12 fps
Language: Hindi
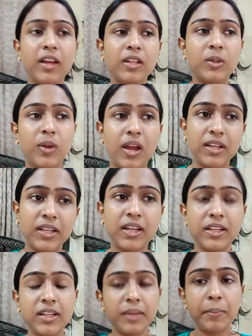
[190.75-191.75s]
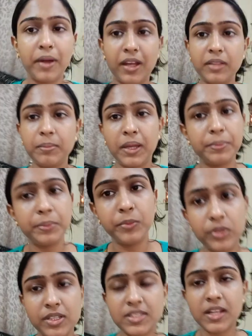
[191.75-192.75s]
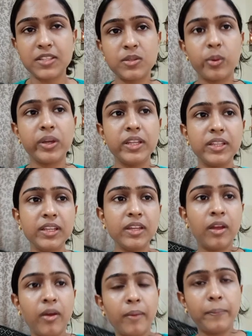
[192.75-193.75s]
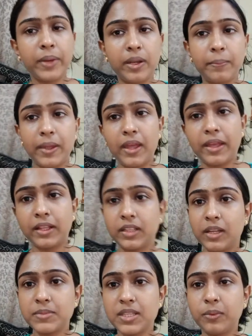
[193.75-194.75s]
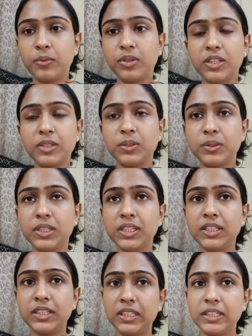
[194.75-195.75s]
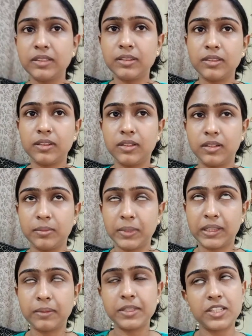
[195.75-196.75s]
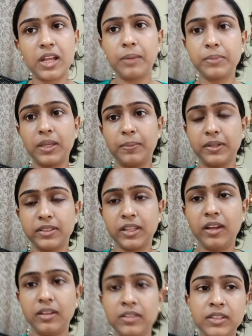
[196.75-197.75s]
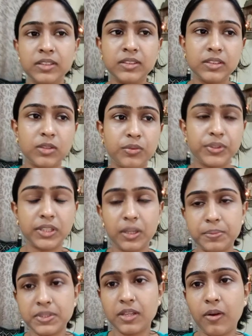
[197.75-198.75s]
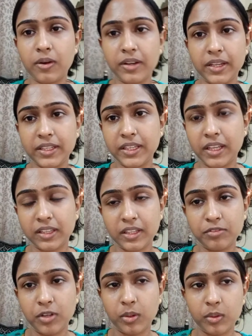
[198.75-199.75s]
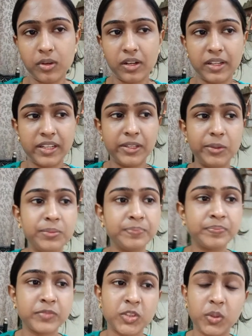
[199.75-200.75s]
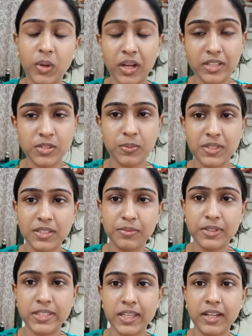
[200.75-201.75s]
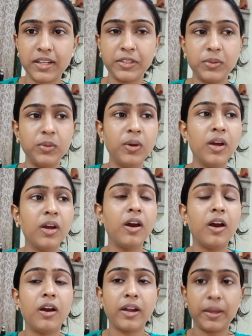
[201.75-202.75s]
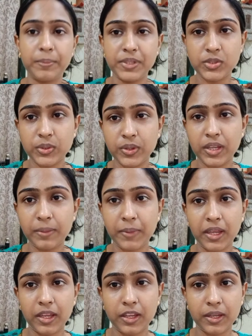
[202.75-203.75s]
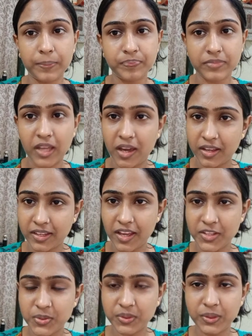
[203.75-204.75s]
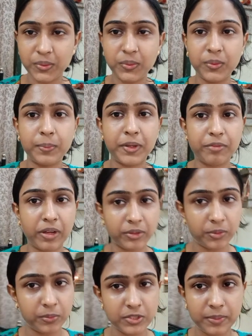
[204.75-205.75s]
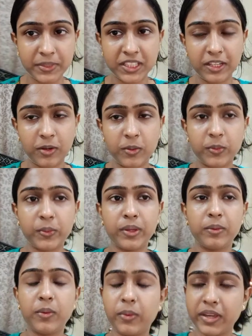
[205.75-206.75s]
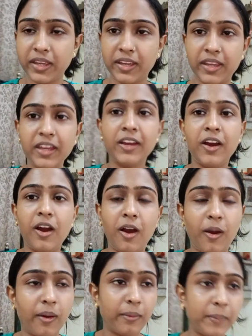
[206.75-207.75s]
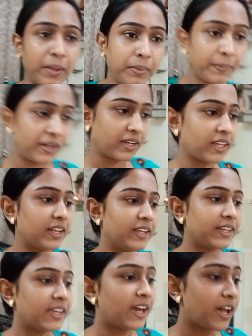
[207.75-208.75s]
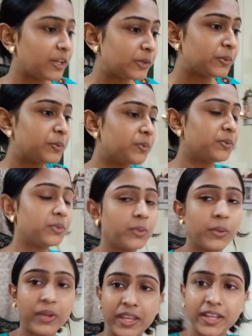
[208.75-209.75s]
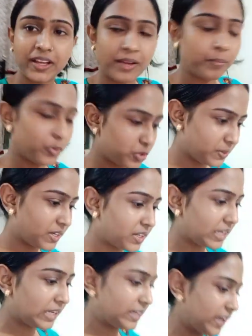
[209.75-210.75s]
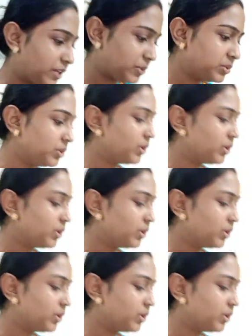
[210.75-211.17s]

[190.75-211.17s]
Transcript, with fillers: तो खाना खाने के बाद मैं भी मून के साथ सो गई थी फिर मैं एकदम से उठी थी तो नींद मतलब कि शाम के वक्त हाँ तो फिर तब से और नहीं किया था ब्लॉग को कंटिन्यू तो आज सुबह से फिर से कर रही हूँ और अभी जो है मैं नहा के आ चुकी हूँ भगवान को पूजा भी देना हो, हो गए है और मैं अभी बना के लेके आई हूँ दो एक का पोच बना के लेके आई हूँ